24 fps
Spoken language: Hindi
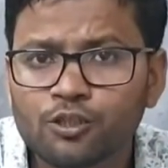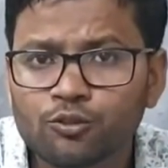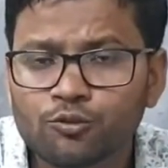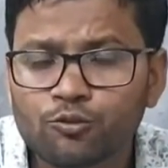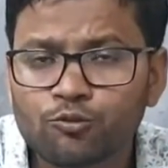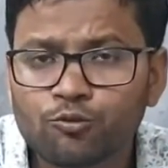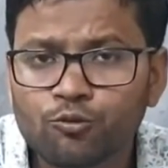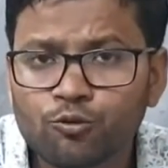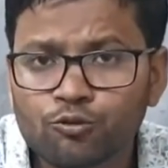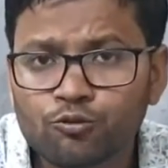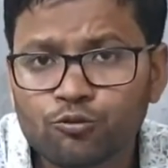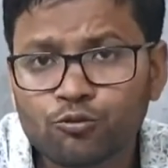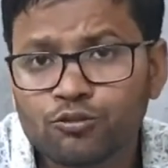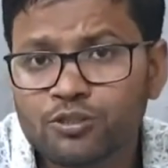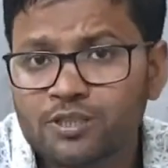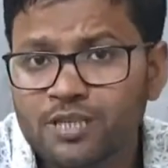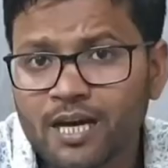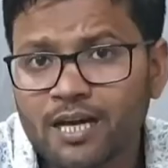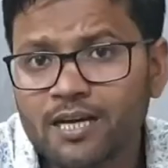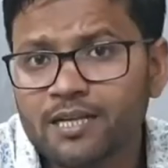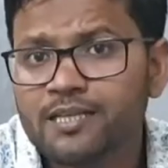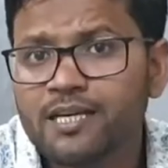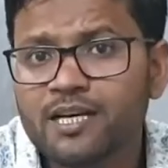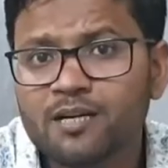तो दोस्तों
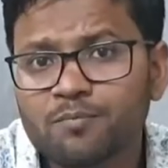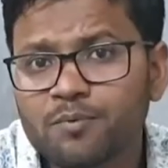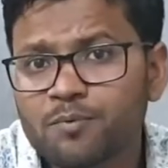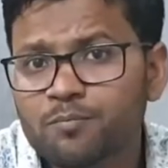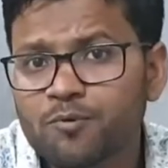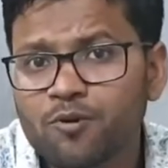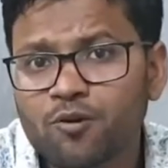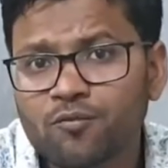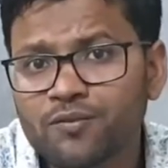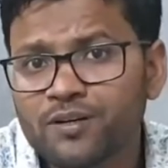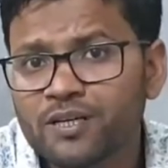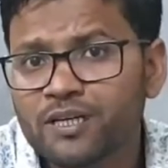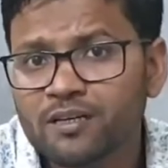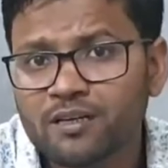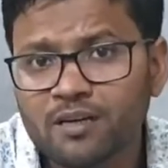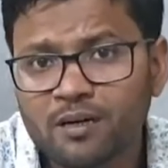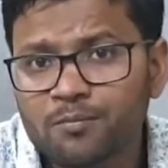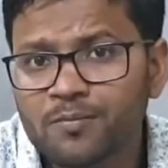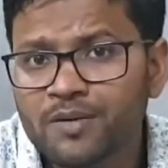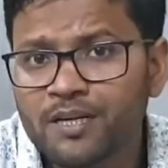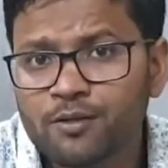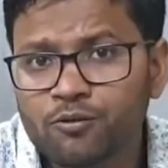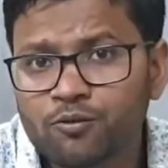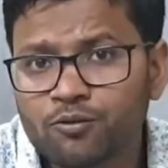चार हज़ार रुपये प्रॉफिट
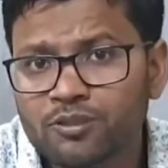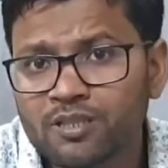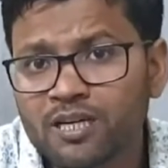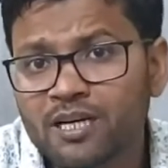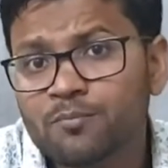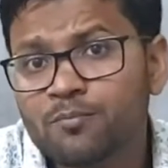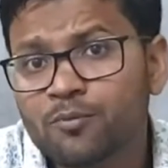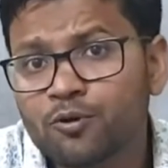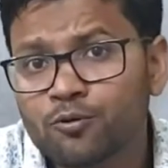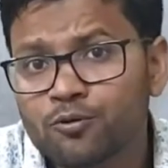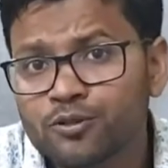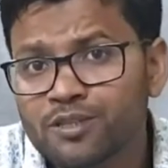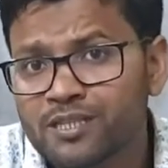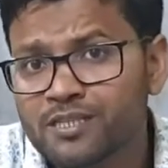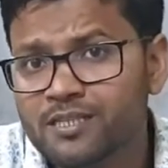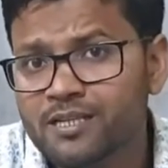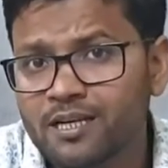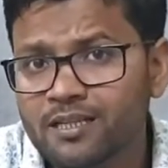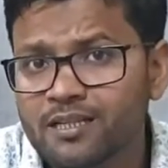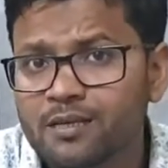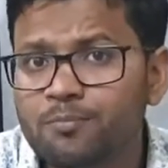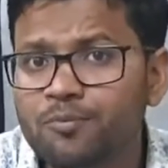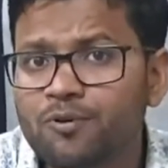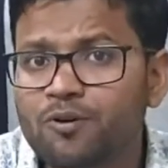कम नहीं होता है बहुत ही
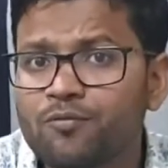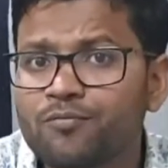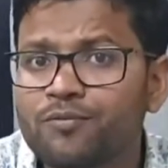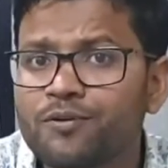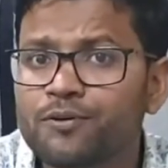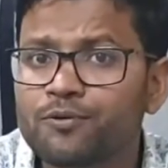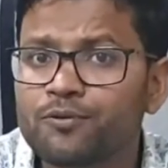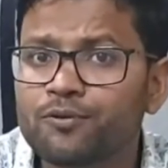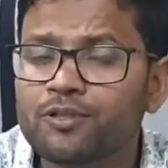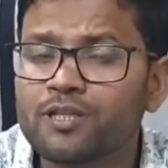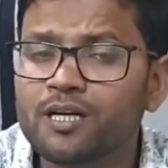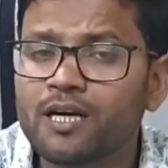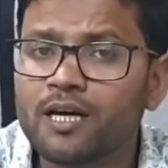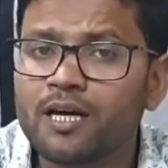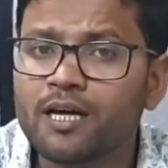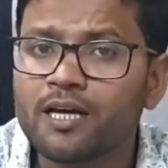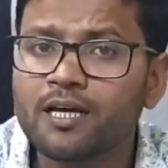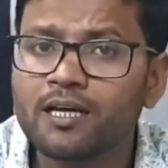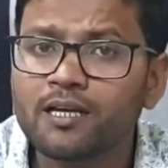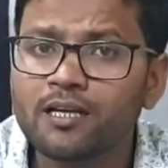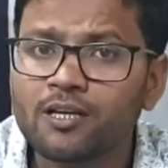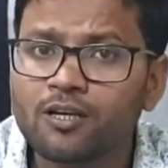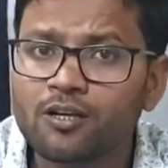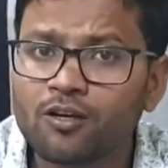ज़्यादा प्रॉफिट होता है
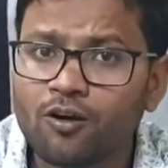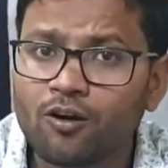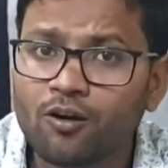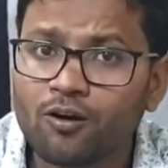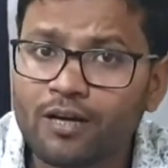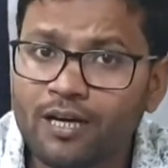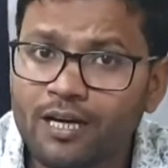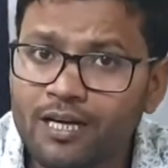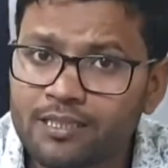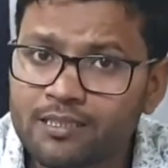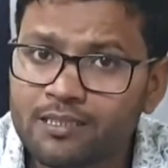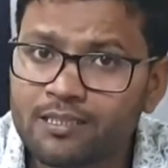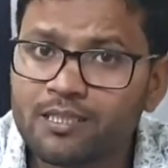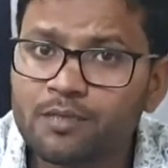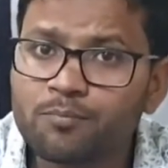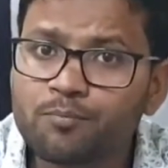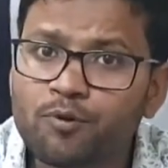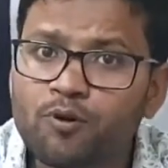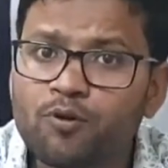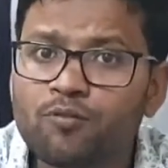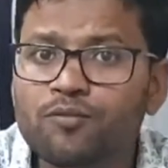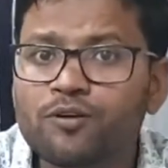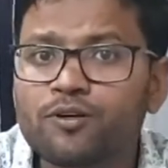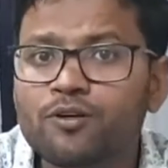और अच्छी
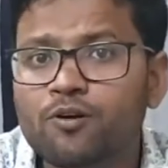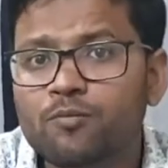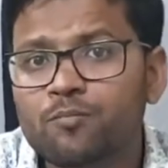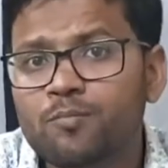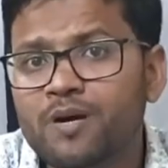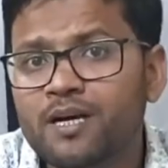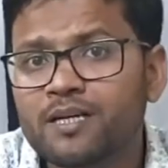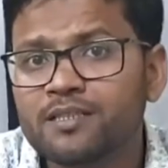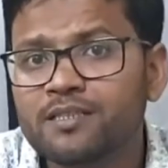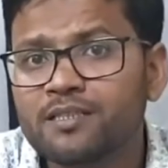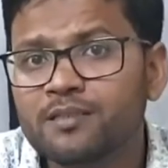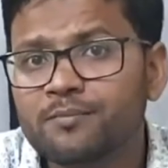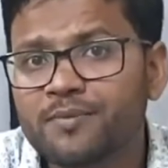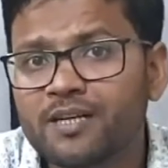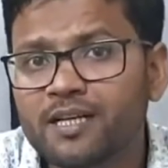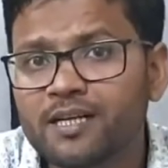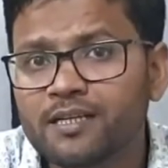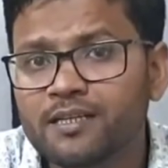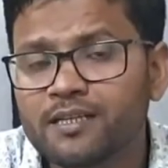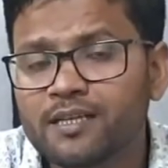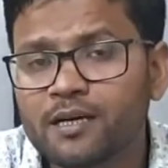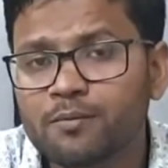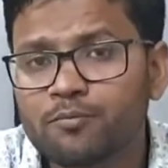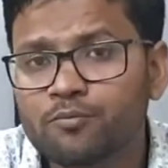प्रॉफिट ऑफ मार्जिन
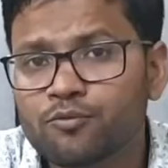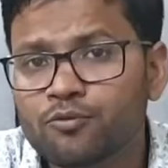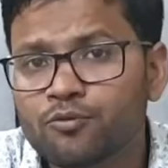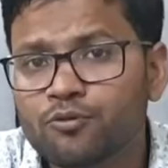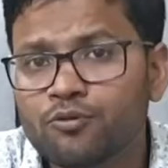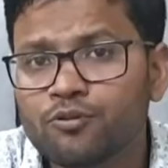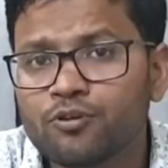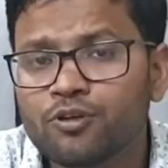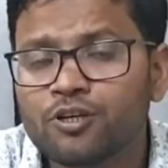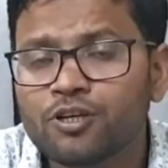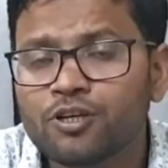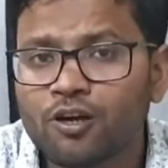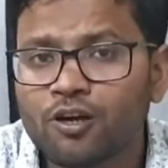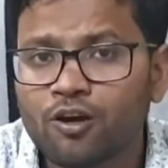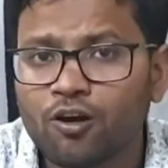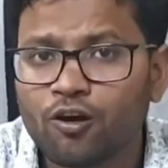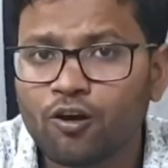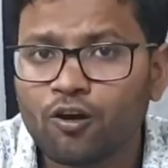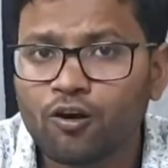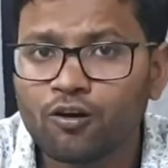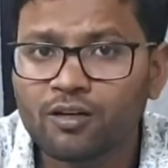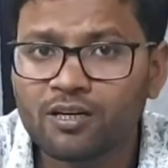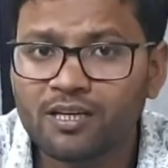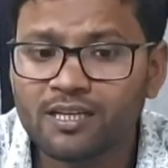मिलेगी आपको
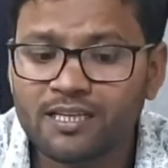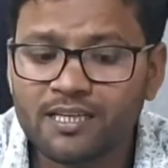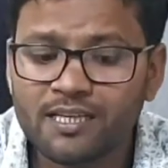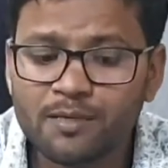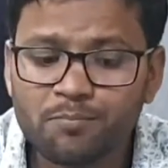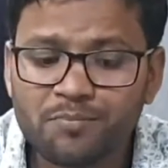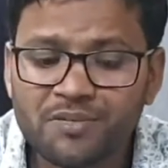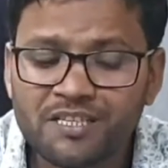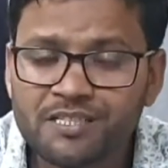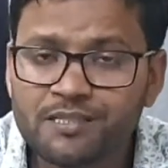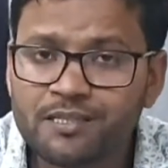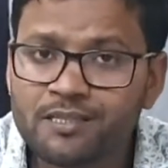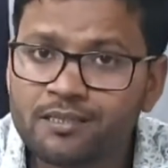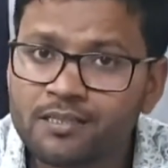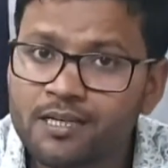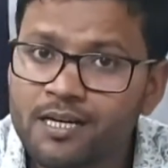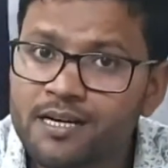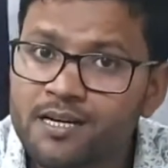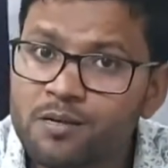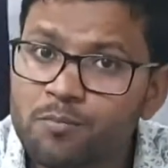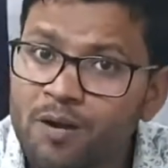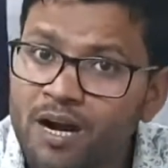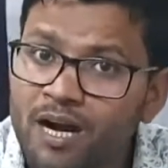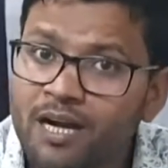और ये बिजनेस का
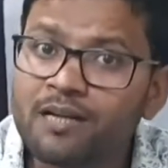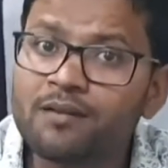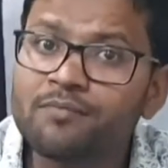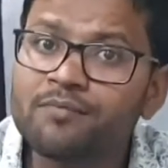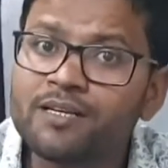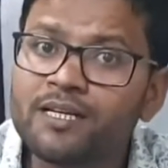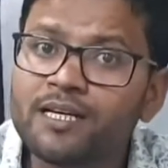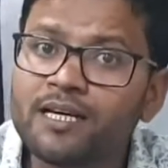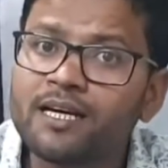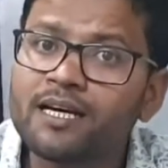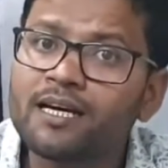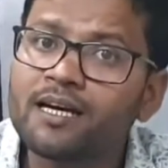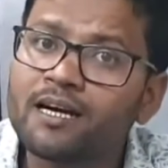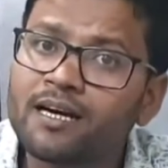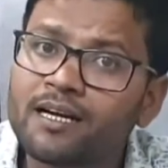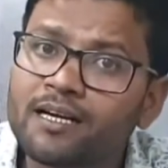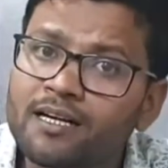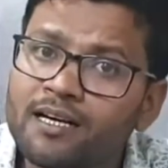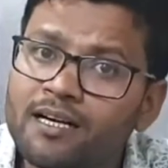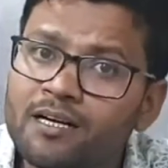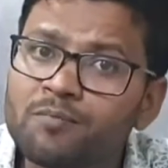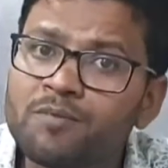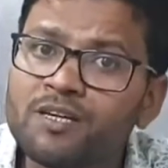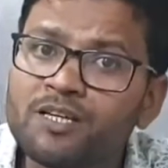डिमांड भी है हर
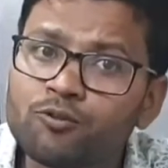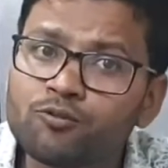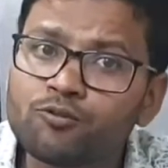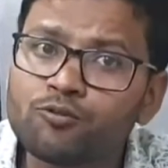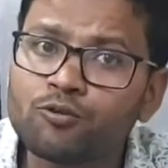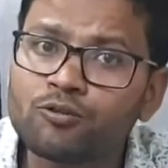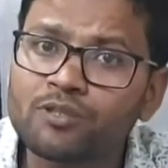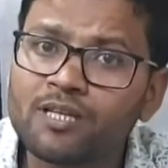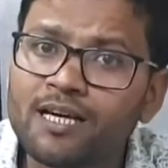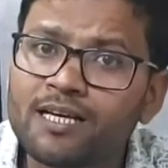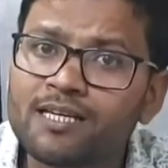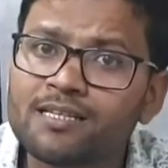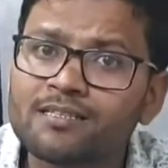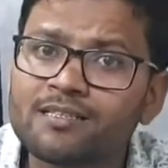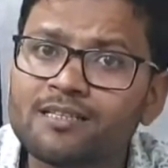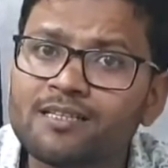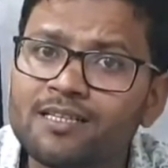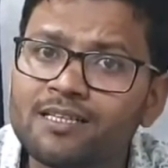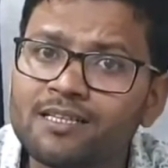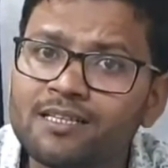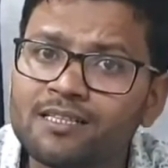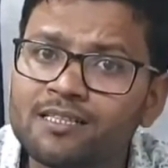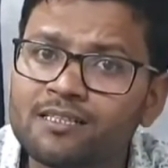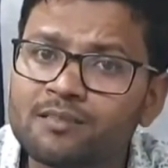घर में यूज होता है
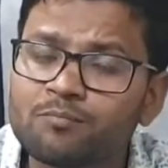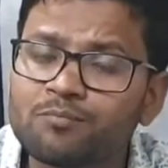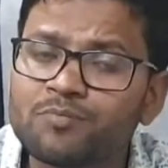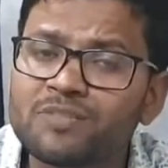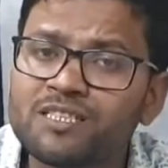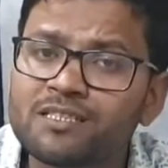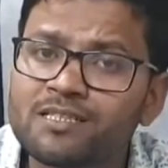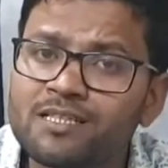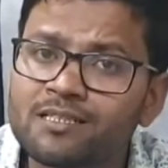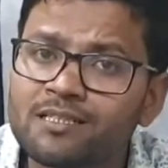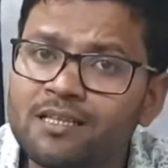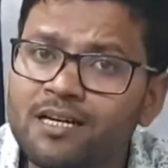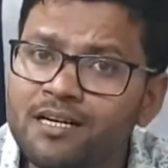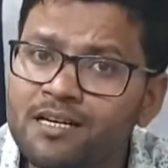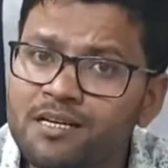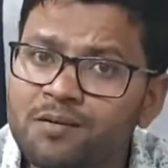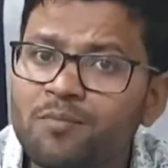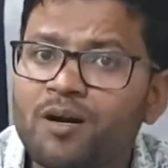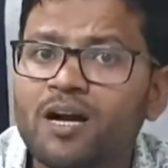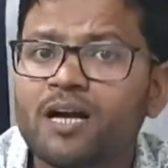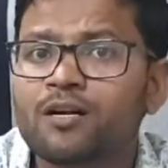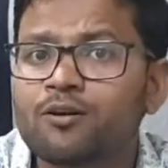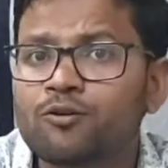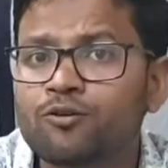इसीलिए इस बिजनेस का
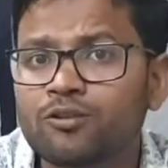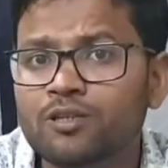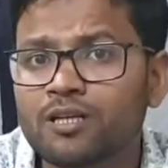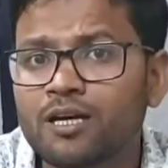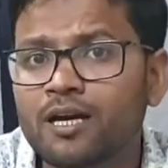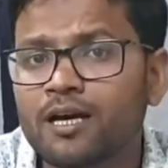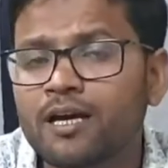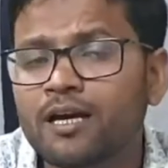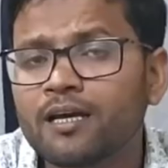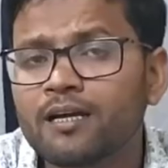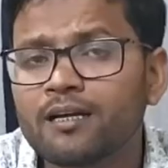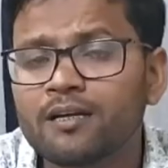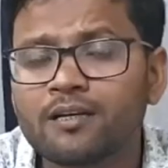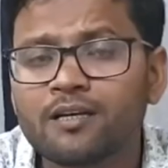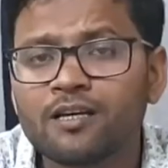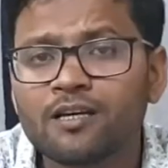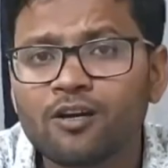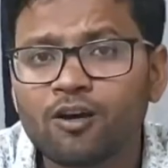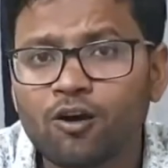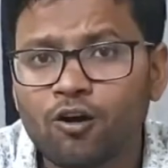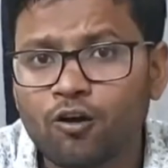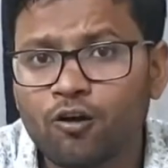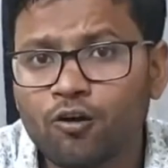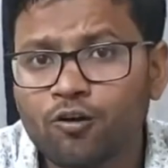डिमांड होता है
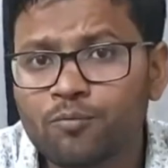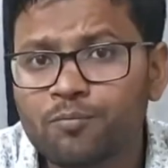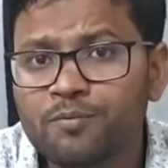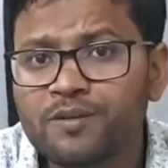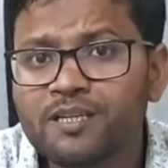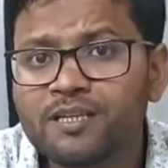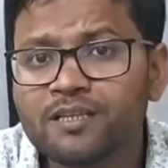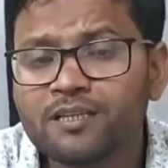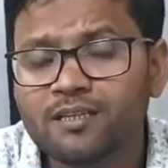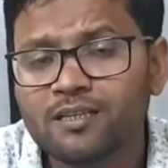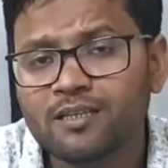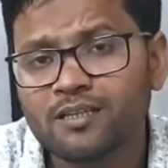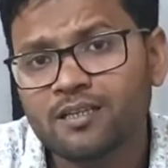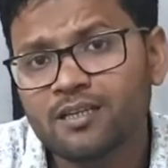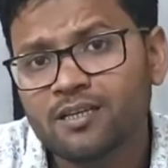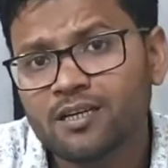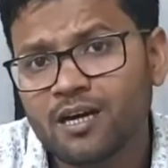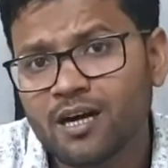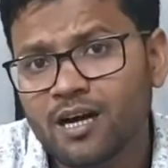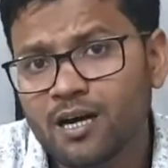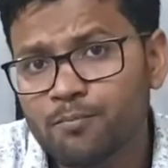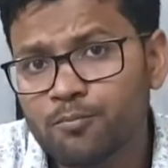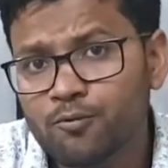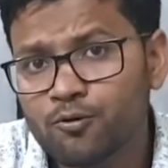और भी
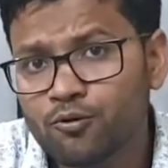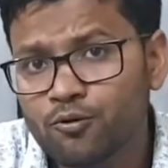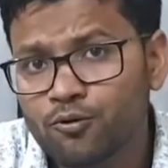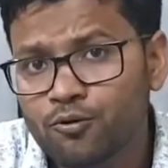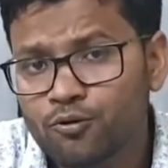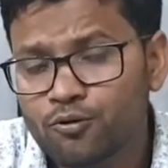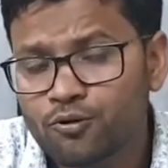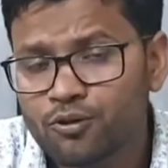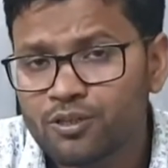आपको